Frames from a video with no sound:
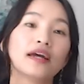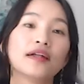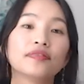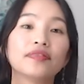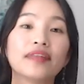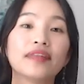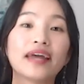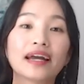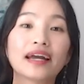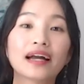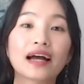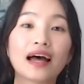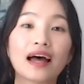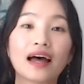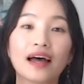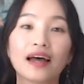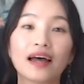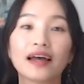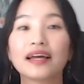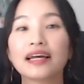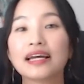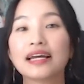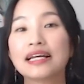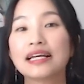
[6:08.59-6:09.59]

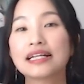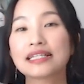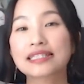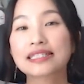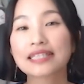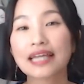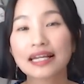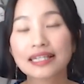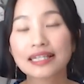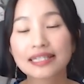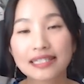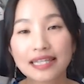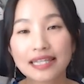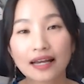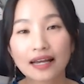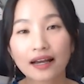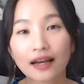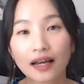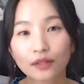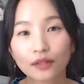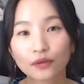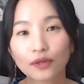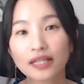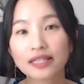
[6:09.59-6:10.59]
내가
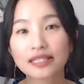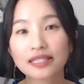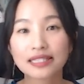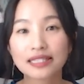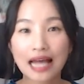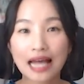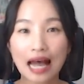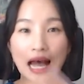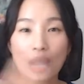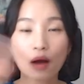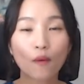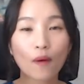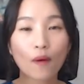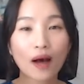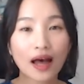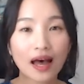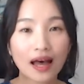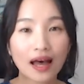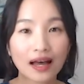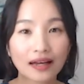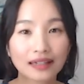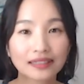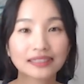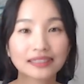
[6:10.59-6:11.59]
세차가 된
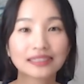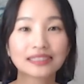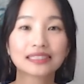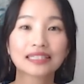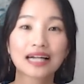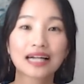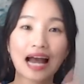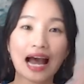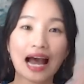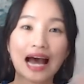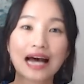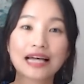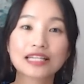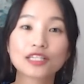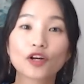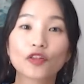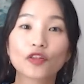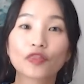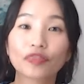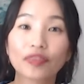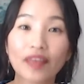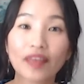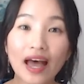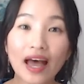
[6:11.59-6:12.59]
상황을
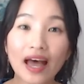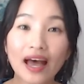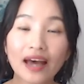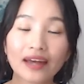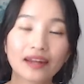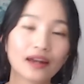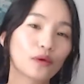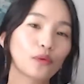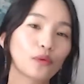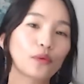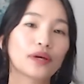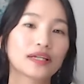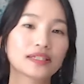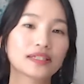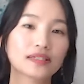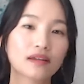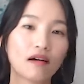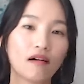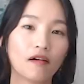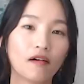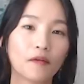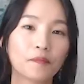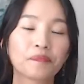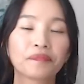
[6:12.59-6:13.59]
가졌다 라고
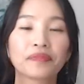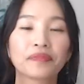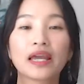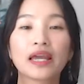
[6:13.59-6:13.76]
해서